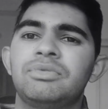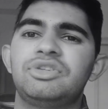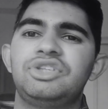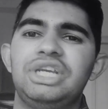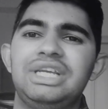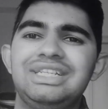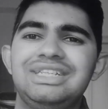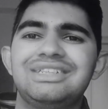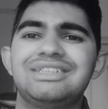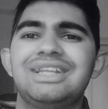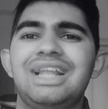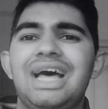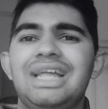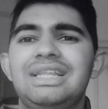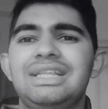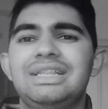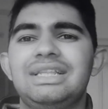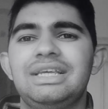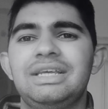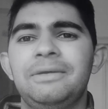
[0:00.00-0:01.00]
चेंजेस ला
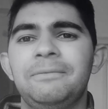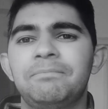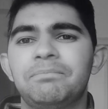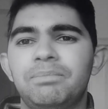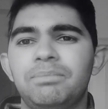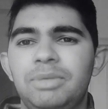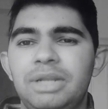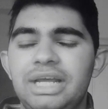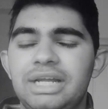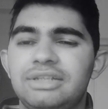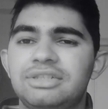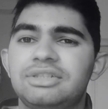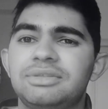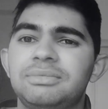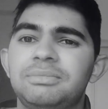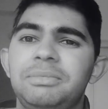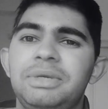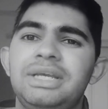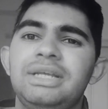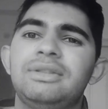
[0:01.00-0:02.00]
देते प्लेयर्स
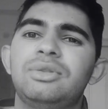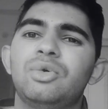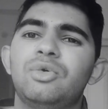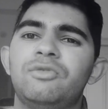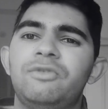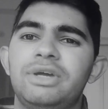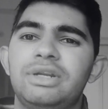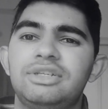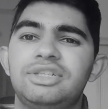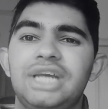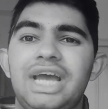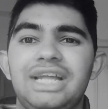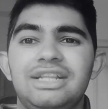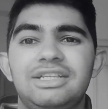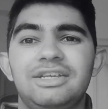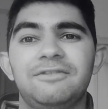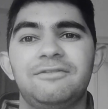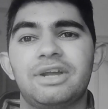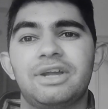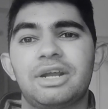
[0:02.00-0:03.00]
में तो फिर
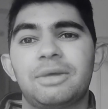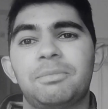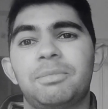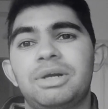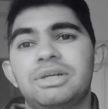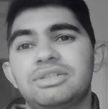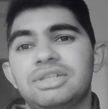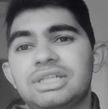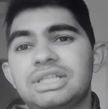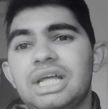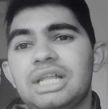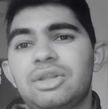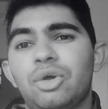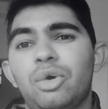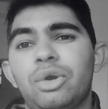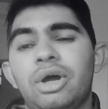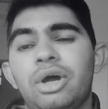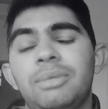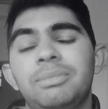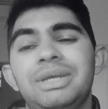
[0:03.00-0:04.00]
शायद से फ़र्क पड़ सकता था
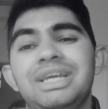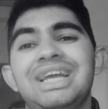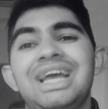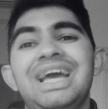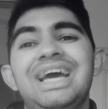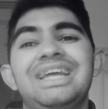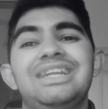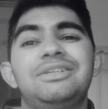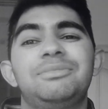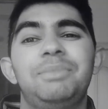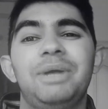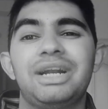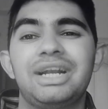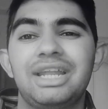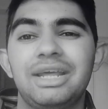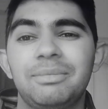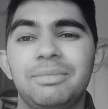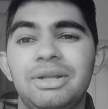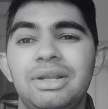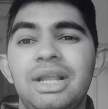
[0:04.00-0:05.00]
और हम एक
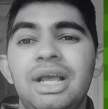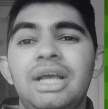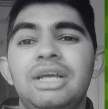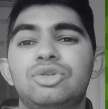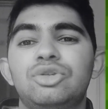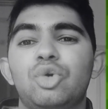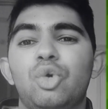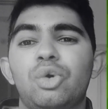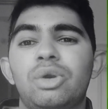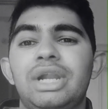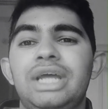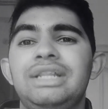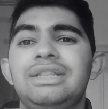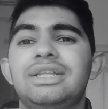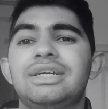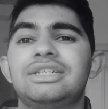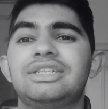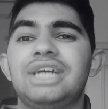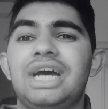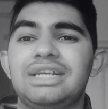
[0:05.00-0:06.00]
रिस्पेक्टेबल स्कोर लाइन
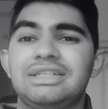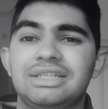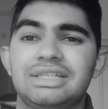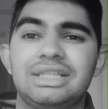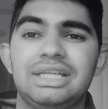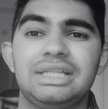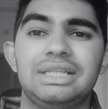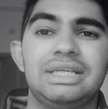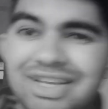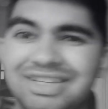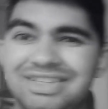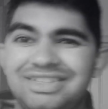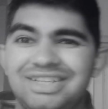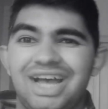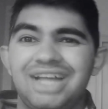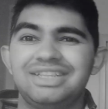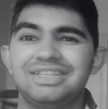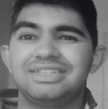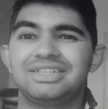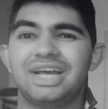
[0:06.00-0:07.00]
तक जा सकते थे
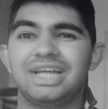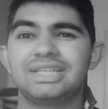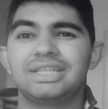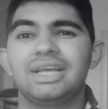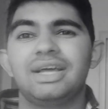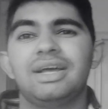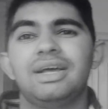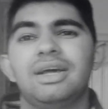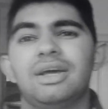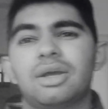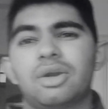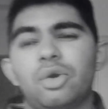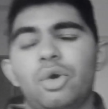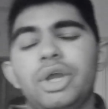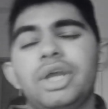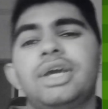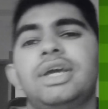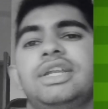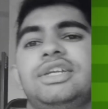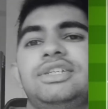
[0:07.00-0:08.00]
साथ ही साथ
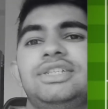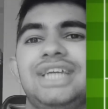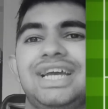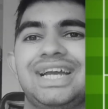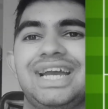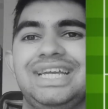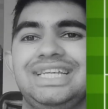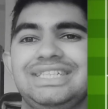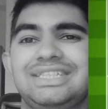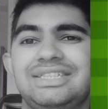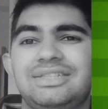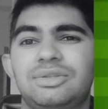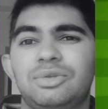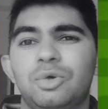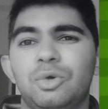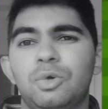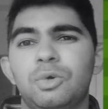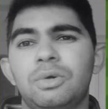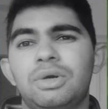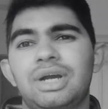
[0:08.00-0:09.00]
रॉय कृष्णा गईस
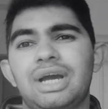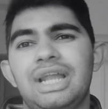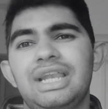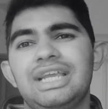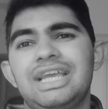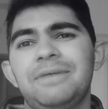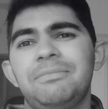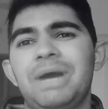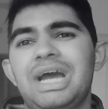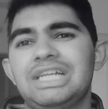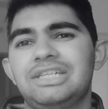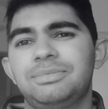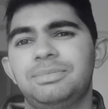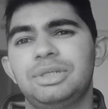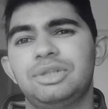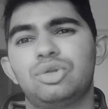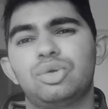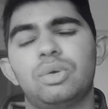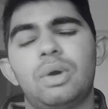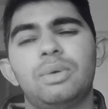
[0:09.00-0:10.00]
तो कल के मैच
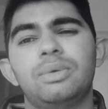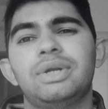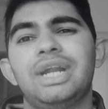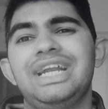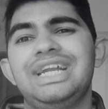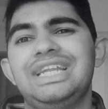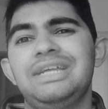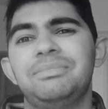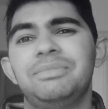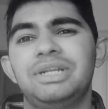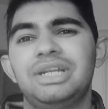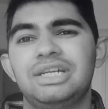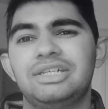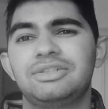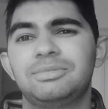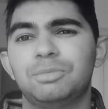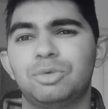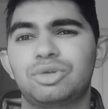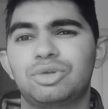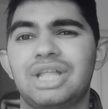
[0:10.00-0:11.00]
में थ्रू आउट नाइन्टी
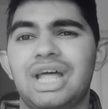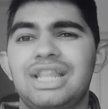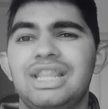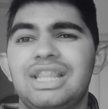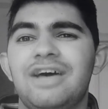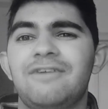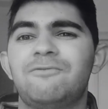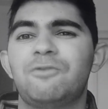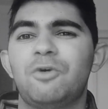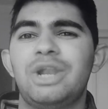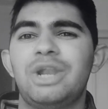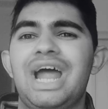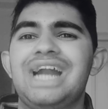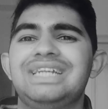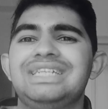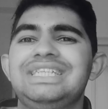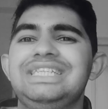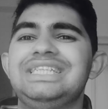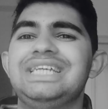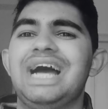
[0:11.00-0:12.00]
मिनट्स मुर्तादा फॉल
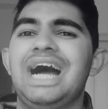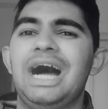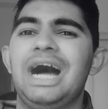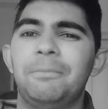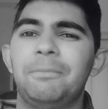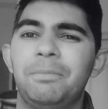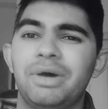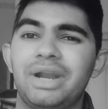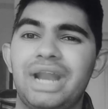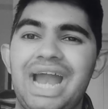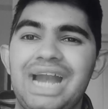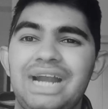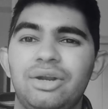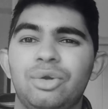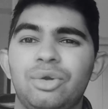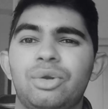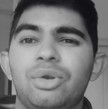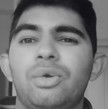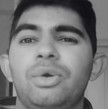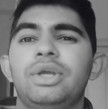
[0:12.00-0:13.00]
हैड दी अपर
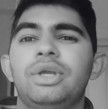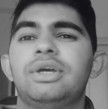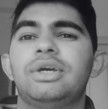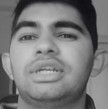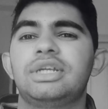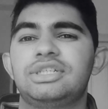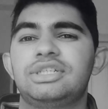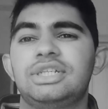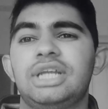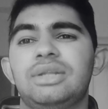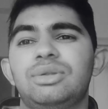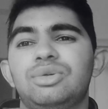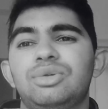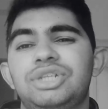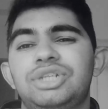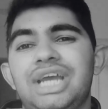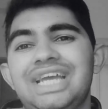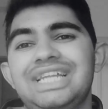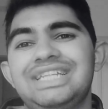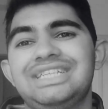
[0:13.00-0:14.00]
हैंड ऑन रॉय कृष्णा
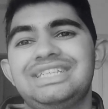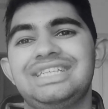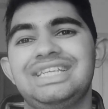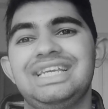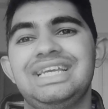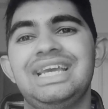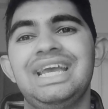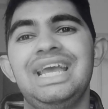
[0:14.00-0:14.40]
तो शायद से